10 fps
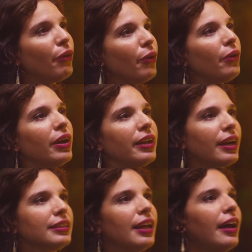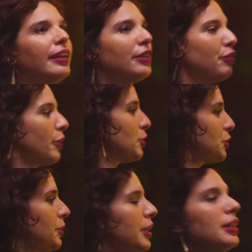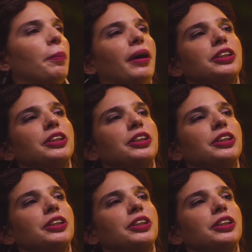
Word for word: for a Ana Clara, que foi construída a